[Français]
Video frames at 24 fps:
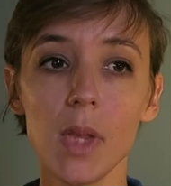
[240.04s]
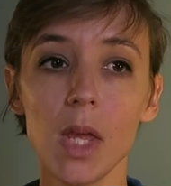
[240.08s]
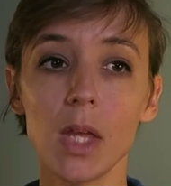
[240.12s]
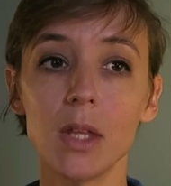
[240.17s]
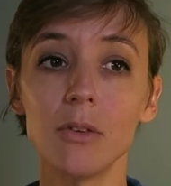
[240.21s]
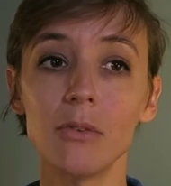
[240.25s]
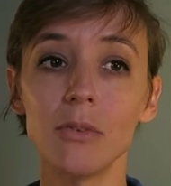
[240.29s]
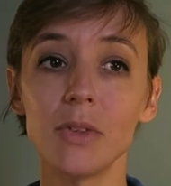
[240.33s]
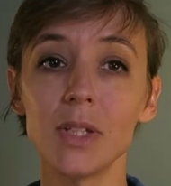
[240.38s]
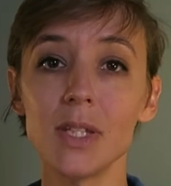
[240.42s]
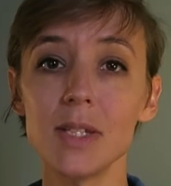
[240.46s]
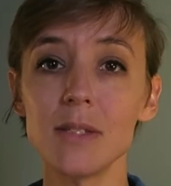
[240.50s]

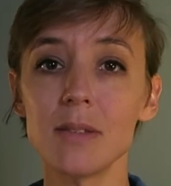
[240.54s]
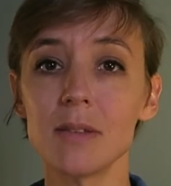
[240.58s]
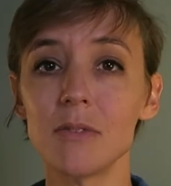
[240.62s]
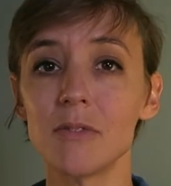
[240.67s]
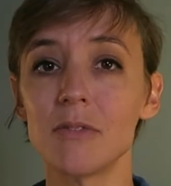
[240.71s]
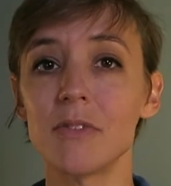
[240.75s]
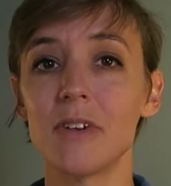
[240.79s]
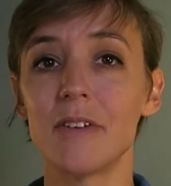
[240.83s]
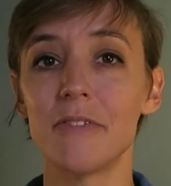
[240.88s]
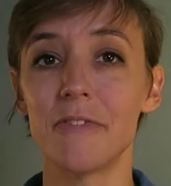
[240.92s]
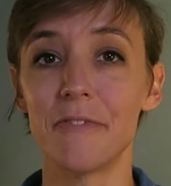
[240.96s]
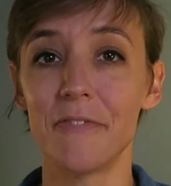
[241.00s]
Donc qu'est-ce
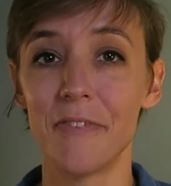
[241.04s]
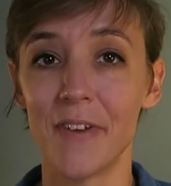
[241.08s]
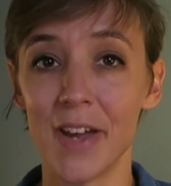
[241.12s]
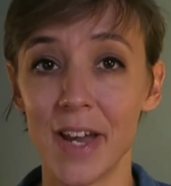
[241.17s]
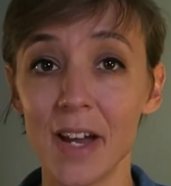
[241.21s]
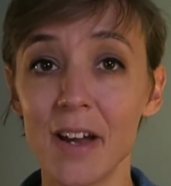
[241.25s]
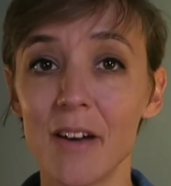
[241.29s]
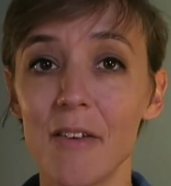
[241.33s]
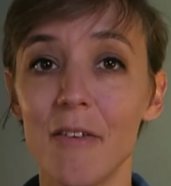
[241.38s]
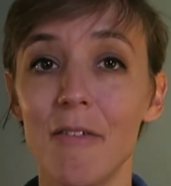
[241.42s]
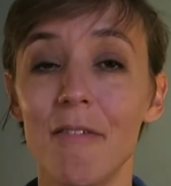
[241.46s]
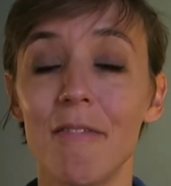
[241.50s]
qu'on va
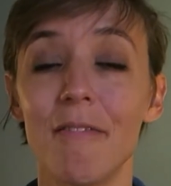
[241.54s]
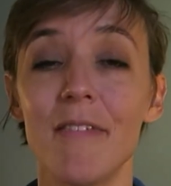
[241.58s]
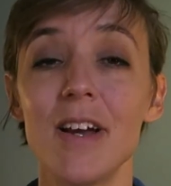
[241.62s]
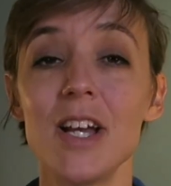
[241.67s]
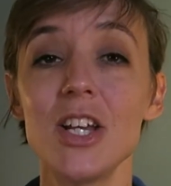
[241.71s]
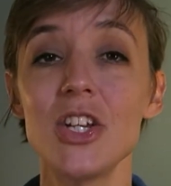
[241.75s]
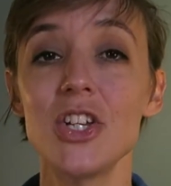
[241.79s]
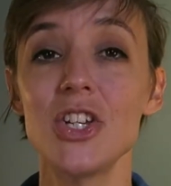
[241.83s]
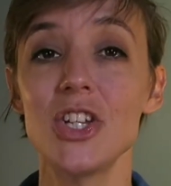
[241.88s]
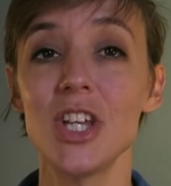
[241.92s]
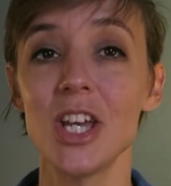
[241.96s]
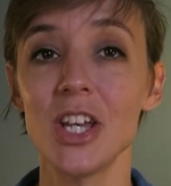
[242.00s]
faire On
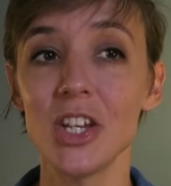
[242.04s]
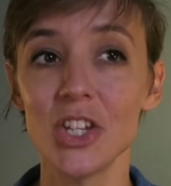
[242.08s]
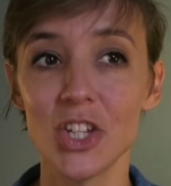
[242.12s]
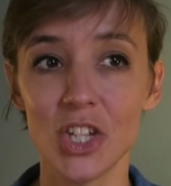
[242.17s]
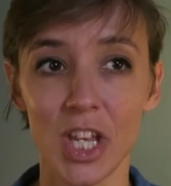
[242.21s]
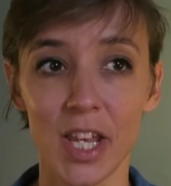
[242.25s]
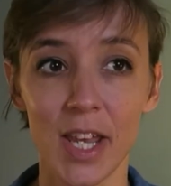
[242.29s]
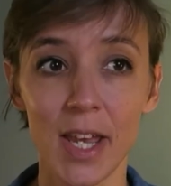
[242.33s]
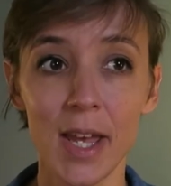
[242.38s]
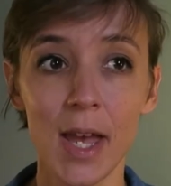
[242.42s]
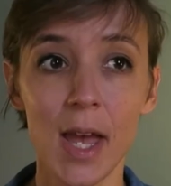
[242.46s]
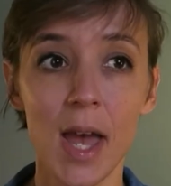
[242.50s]
va
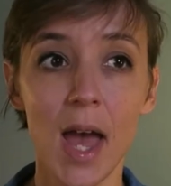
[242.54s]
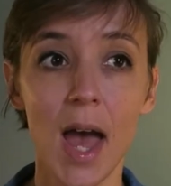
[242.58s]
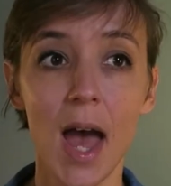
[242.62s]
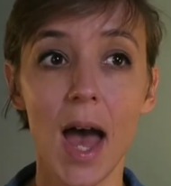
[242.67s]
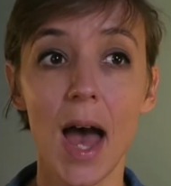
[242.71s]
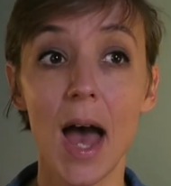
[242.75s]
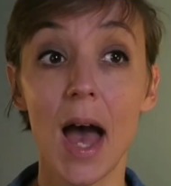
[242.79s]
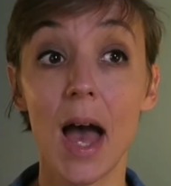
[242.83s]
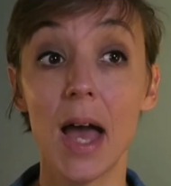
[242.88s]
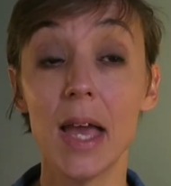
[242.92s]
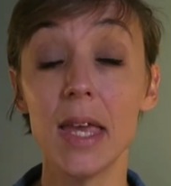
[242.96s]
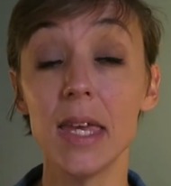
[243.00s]
chercher
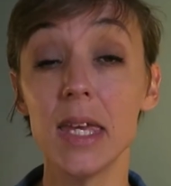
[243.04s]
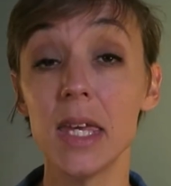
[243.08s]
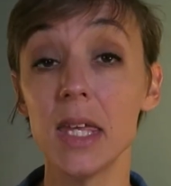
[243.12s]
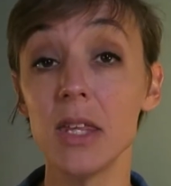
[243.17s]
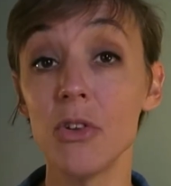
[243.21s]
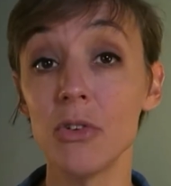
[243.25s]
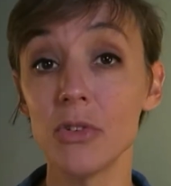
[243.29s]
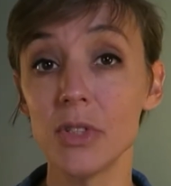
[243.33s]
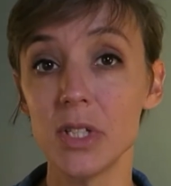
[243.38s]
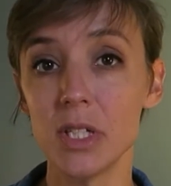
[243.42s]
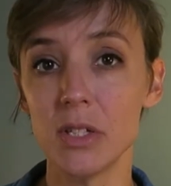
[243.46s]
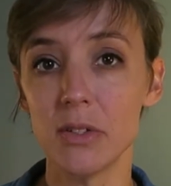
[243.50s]
à
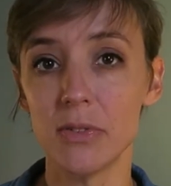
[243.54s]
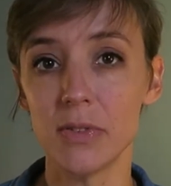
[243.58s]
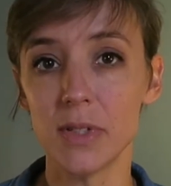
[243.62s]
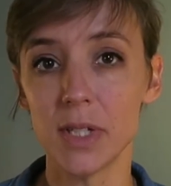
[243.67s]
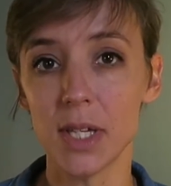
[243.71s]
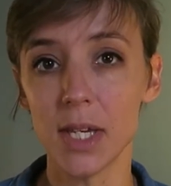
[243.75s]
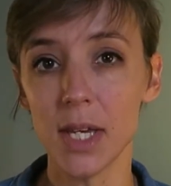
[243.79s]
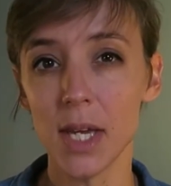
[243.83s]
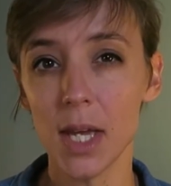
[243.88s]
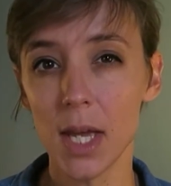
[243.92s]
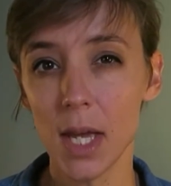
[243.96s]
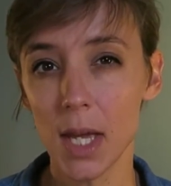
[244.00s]

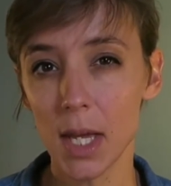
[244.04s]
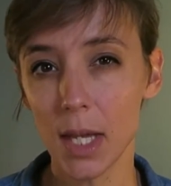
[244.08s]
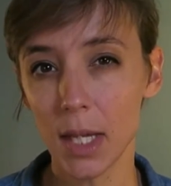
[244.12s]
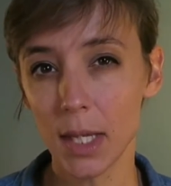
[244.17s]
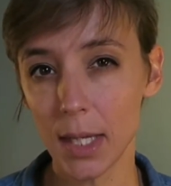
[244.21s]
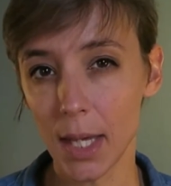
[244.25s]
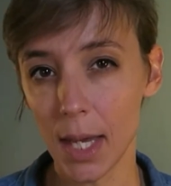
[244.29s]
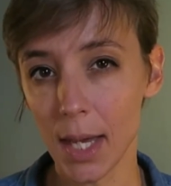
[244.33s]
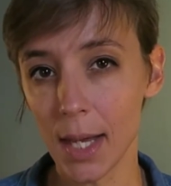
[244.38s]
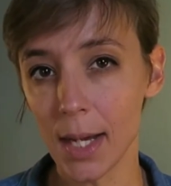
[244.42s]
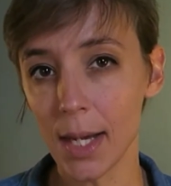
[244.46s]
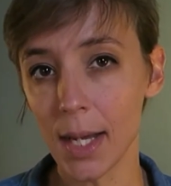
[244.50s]
identifier
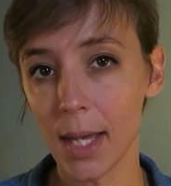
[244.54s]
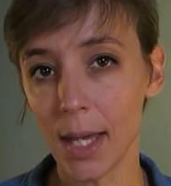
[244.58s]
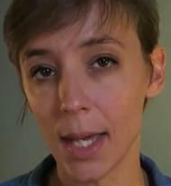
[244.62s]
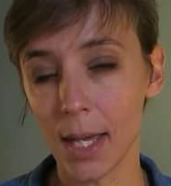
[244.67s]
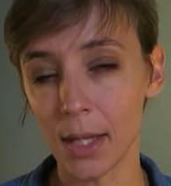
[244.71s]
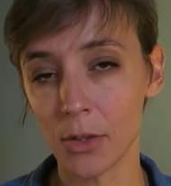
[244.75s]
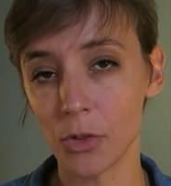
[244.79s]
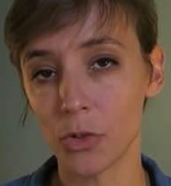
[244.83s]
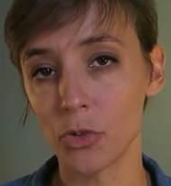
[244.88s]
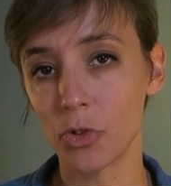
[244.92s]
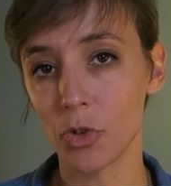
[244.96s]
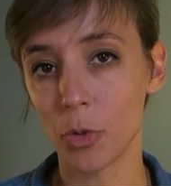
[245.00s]
quelle
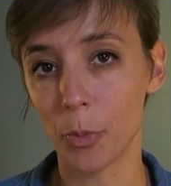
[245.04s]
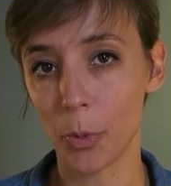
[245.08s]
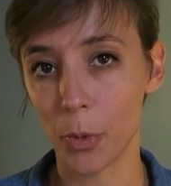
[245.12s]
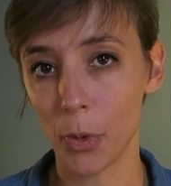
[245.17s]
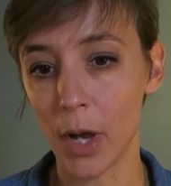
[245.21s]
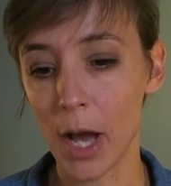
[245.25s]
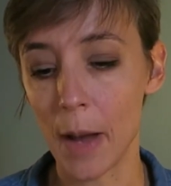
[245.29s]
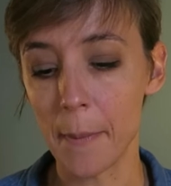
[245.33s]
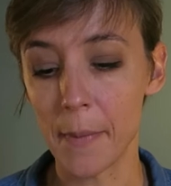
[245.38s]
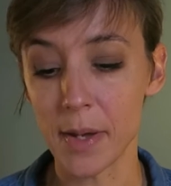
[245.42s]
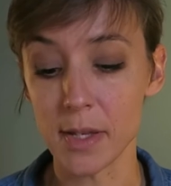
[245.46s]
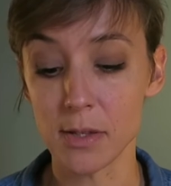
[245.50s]
est notre
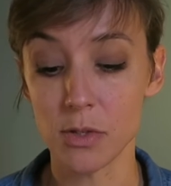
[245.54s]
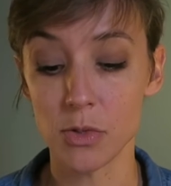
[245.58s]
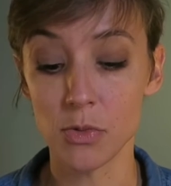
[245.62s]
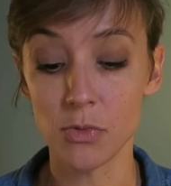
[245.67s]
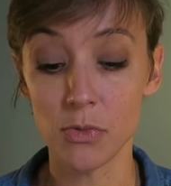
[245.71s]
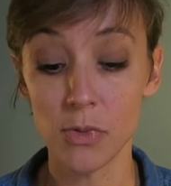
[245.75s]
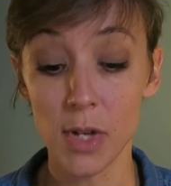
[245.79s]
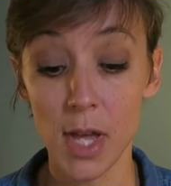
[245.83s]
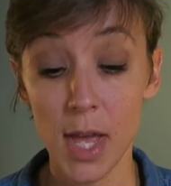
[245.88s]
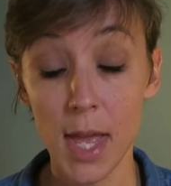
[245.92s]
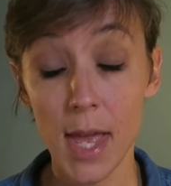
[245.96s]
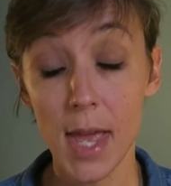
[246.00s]

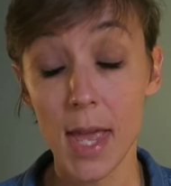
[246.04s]
programmation